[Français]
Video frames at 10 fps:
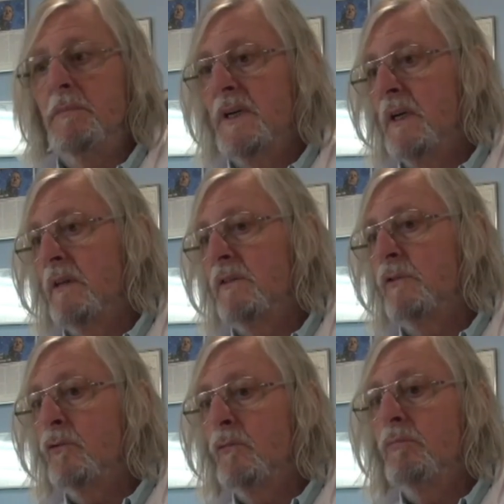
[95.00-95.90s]
eh bien,
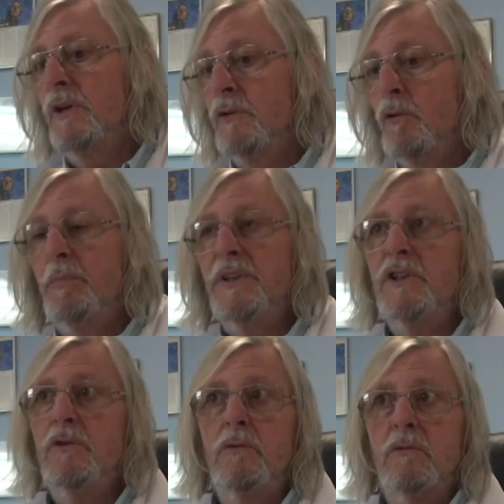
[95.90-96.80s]
c'est une il y a une
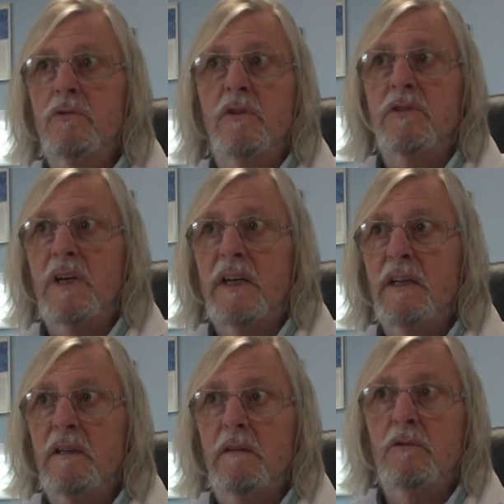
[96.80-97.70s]
compétition sans
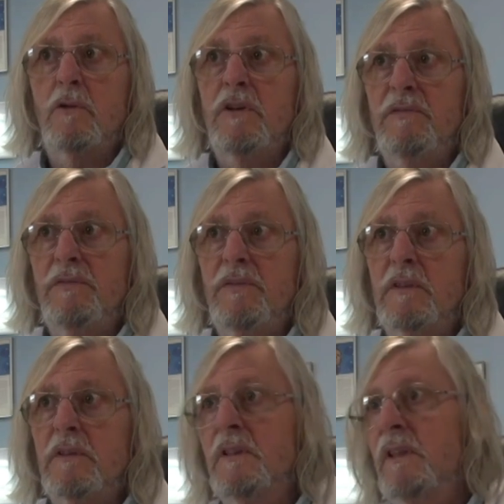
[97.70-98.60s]
arrêt entre les
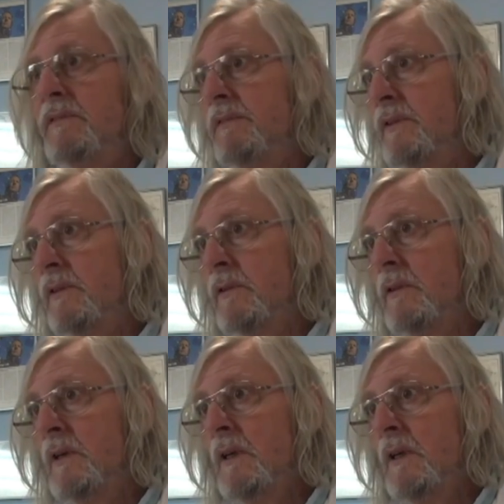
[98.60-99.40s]
vivants et les vivants